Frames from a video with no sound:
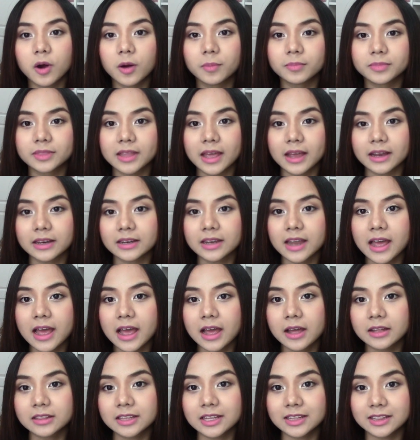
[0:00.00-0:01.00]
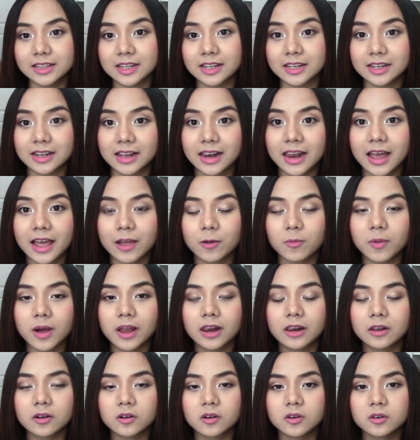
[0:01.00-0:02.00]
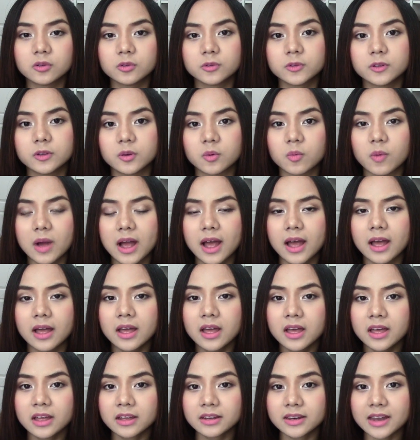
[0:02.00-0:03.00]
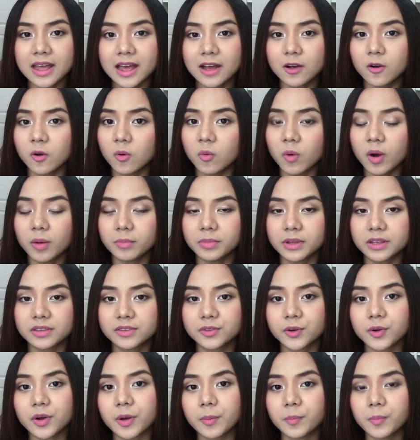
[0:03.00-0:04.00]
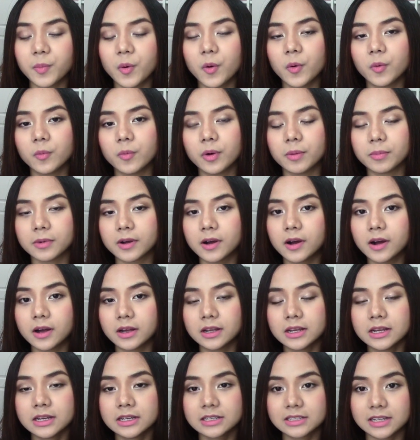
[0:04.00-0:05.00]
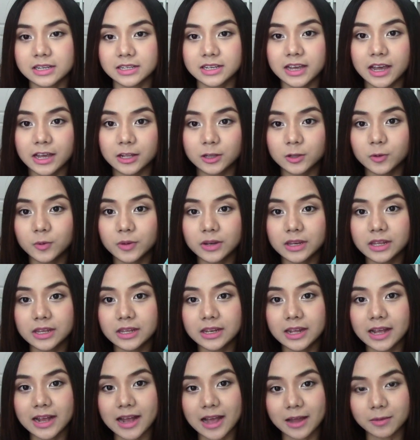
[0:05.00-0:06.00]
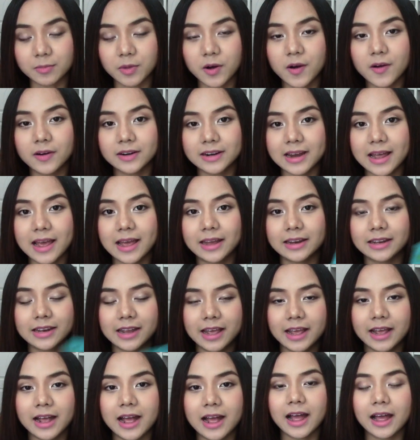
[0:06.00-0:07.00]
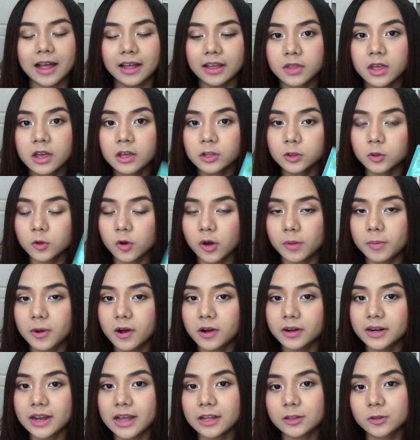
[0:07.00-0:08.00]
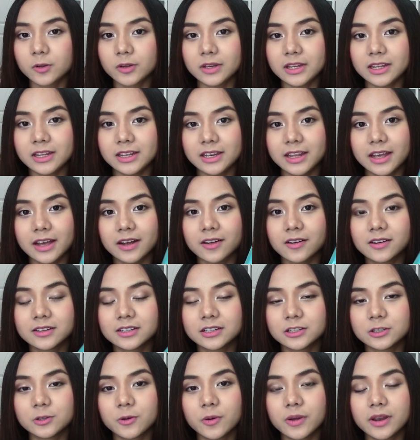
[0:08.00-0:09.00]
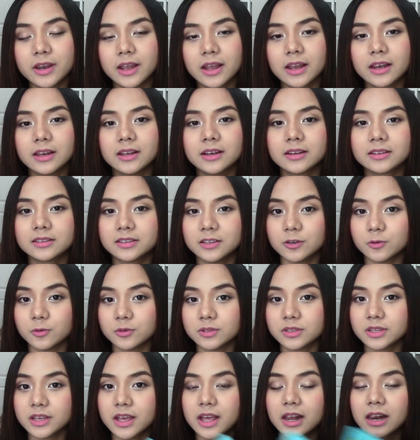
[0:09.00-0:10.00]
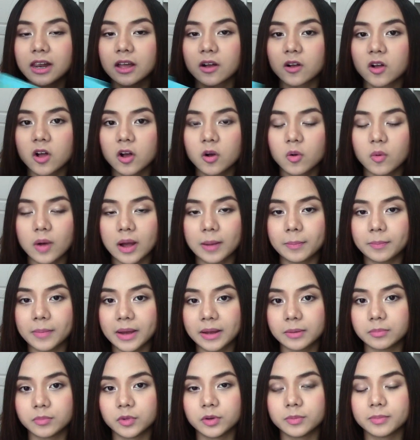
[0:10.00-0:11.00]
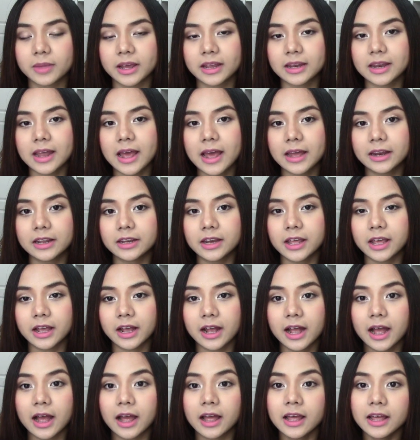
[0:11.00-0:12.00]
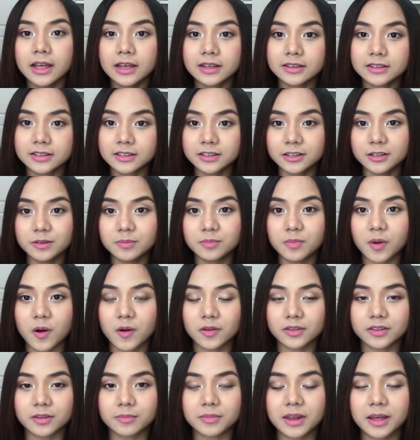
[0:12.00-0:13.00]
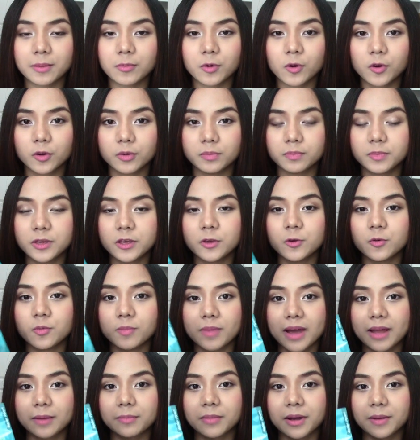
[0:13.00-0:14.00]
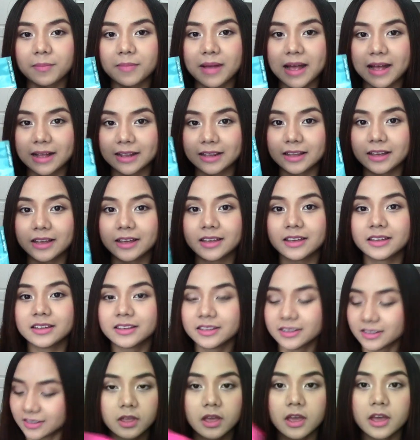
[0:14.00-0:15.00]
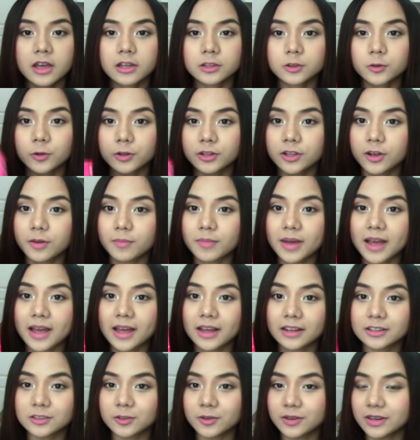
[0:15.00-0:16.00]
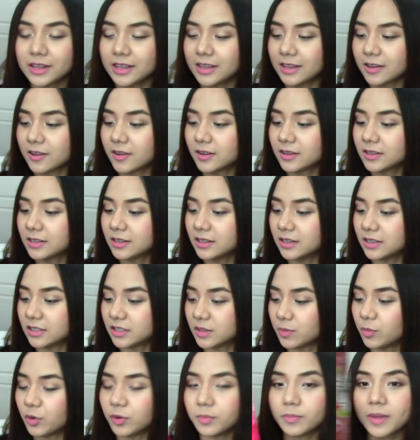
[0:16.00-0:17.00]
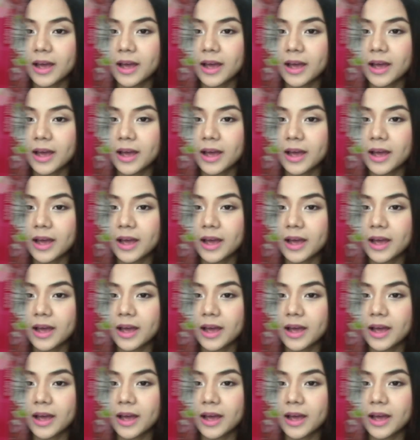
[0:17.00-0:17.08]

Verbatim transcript: วอมแต่งหน้าติดติดกันหลายวัน แล้วก็รู้สึกว่าหน้าของวอมเนี่ยสกรปรกวอมก็จะใช้ตัวนี้ในการพอกหน้านั่นเอค่ะ ตัวพอกหน้าตัวนี้เนี่ยก็จะช่วยในเรื่องสิวเซียน แล้วก็ความมันบนใบหน้านั่นเองค่ะ ซึ่งเหมาะสำหรับคนผิวมันมากๆเลยตัวต่อมาตัวนี้ก็คือสมุน